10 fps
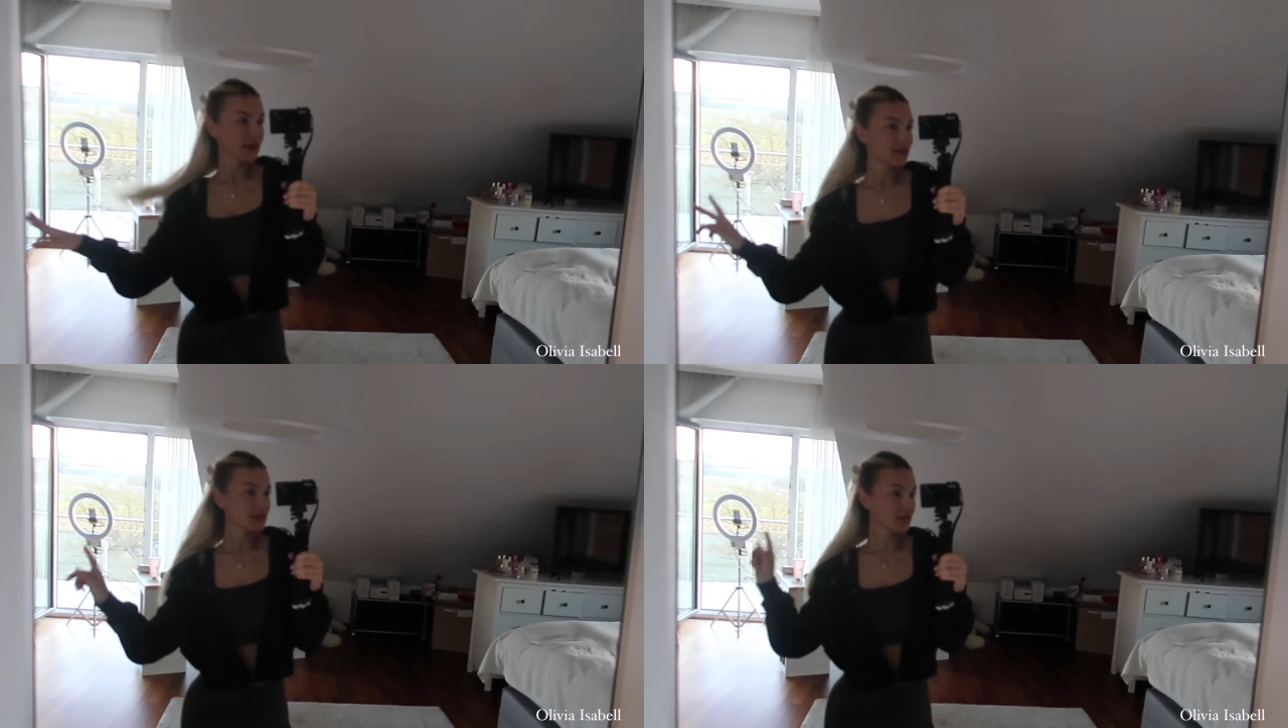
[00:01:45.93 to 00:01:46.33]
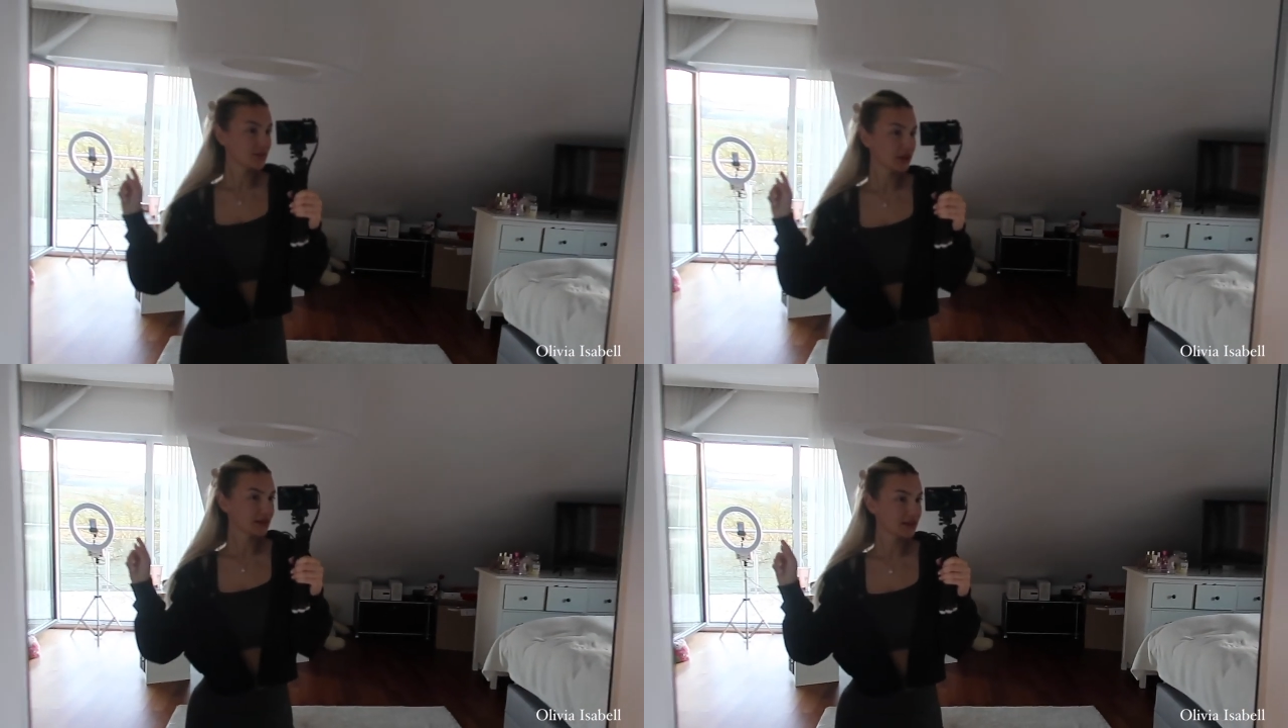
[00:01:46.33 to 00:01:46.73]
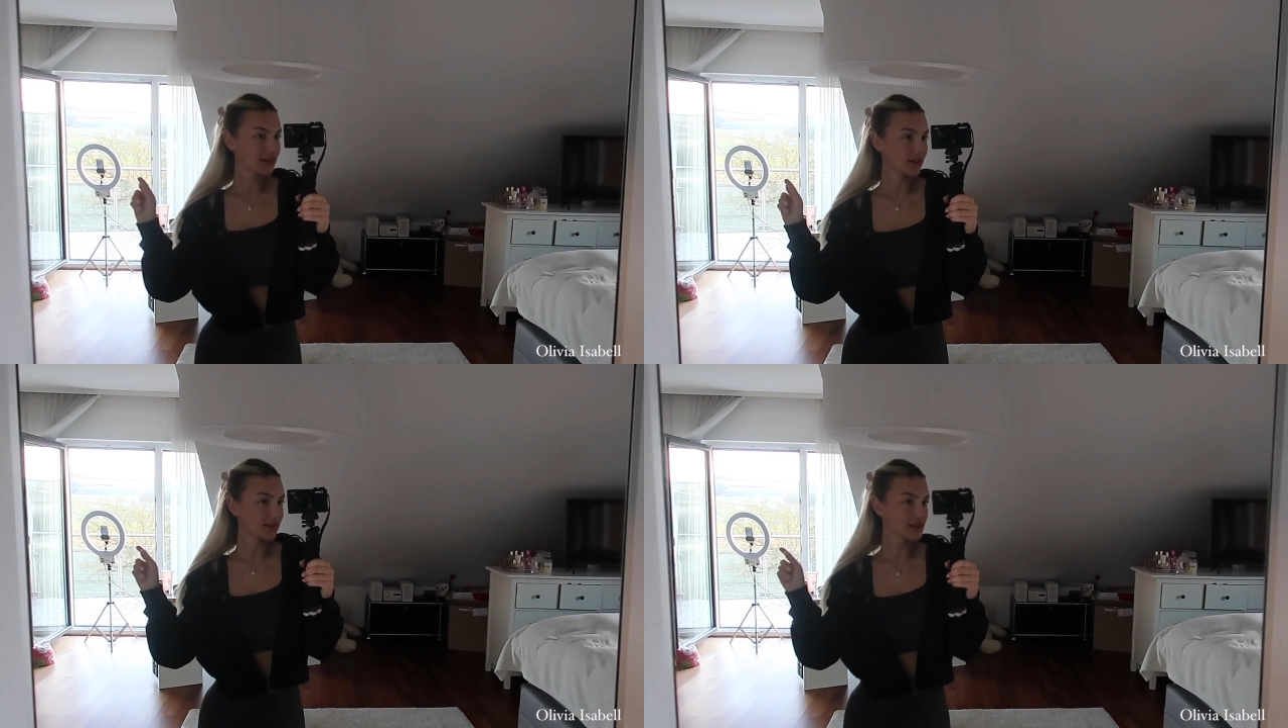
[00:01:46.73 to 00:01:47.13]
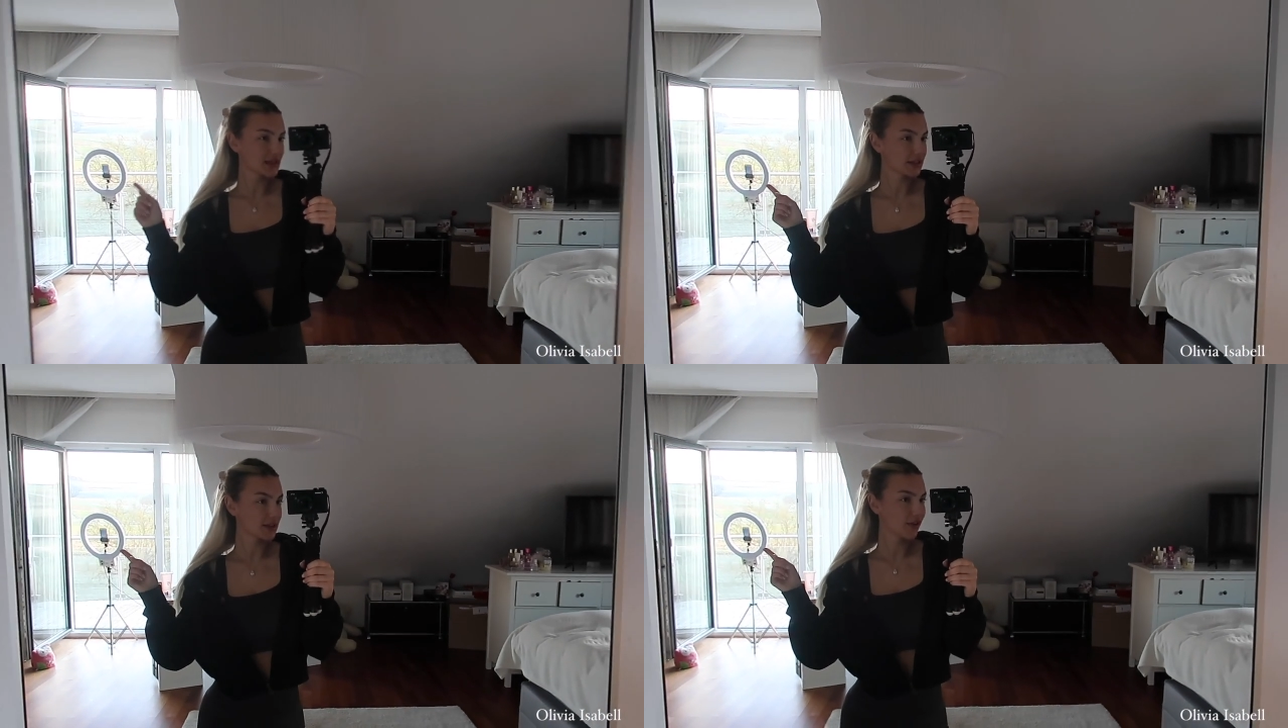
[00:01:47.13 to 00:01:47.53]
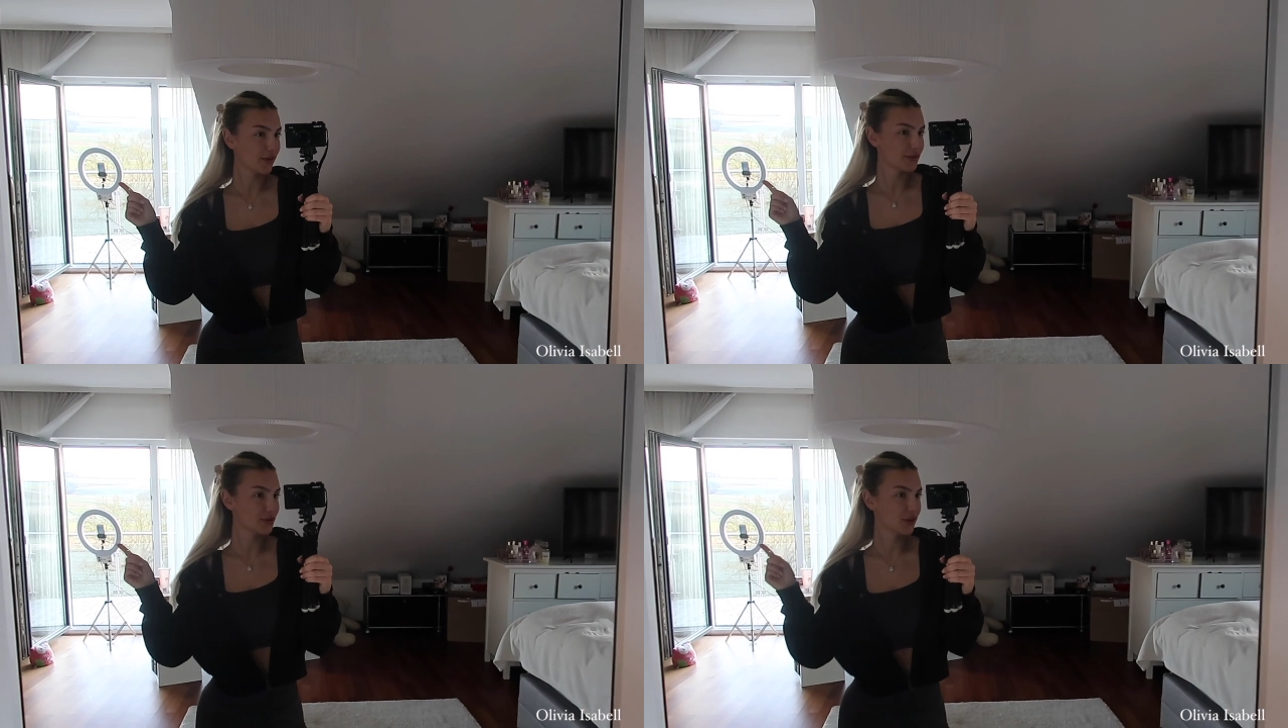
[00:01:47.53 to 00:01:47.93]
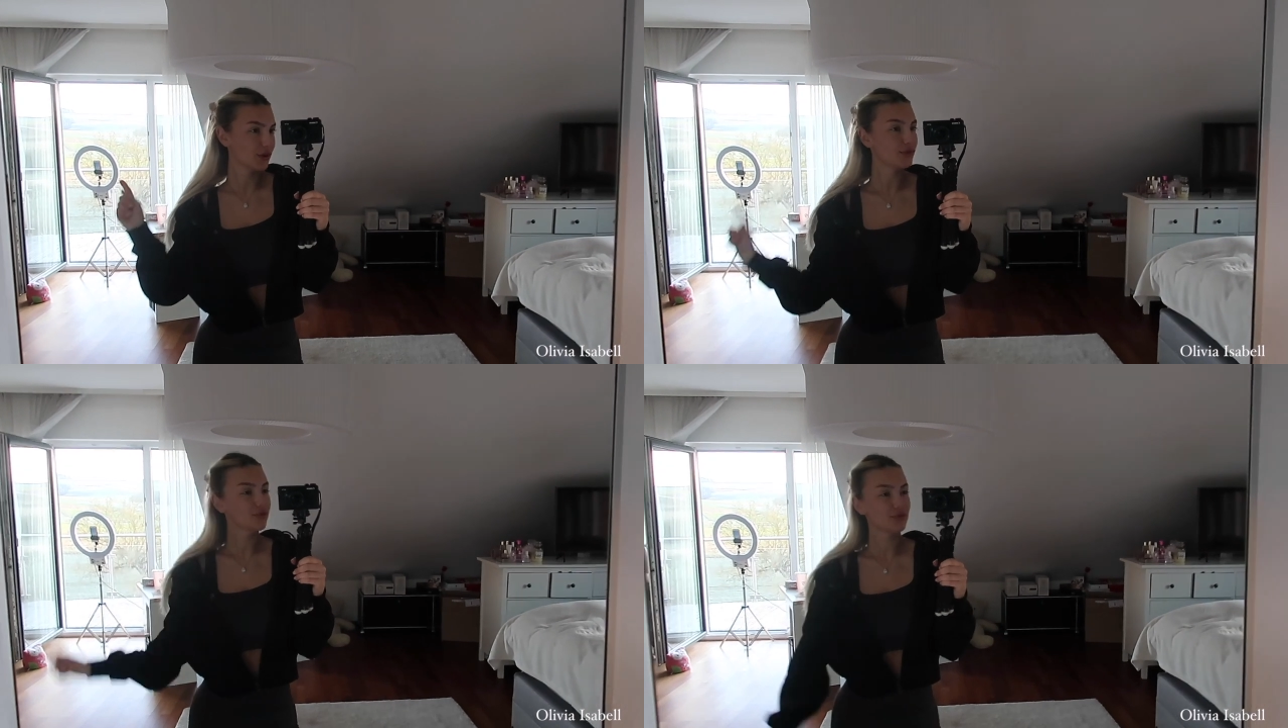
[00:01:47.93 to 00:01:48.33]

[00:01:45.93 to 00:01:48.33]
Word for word: Ich nehme da hinten gerade ein Zeitraffer-Video auf,